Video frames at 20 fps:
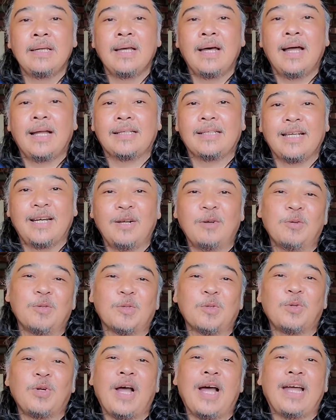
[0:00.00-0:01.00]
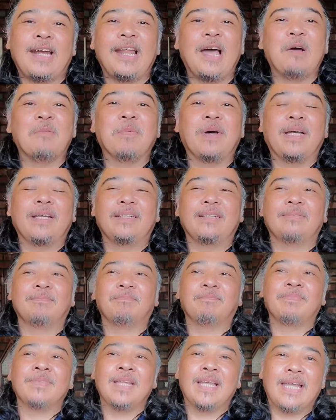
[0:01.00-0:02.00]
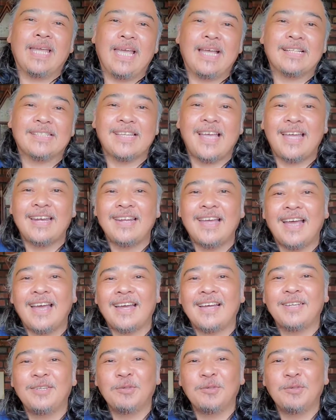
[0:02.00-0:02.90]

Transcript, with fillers: At yan ang gusto ng halaman. Kaya sana